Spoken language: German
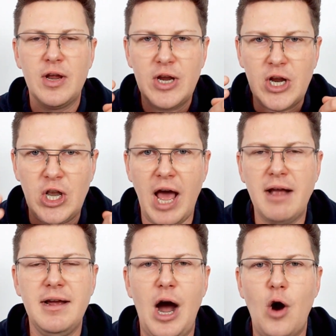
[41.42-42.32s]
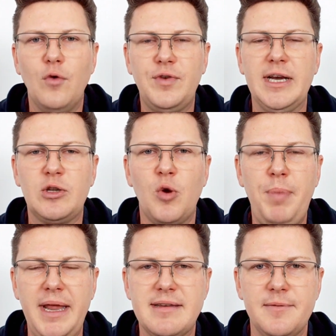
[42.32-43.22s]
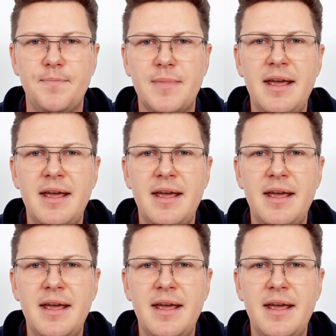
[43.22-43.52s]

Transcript: Klang auf der Trompete.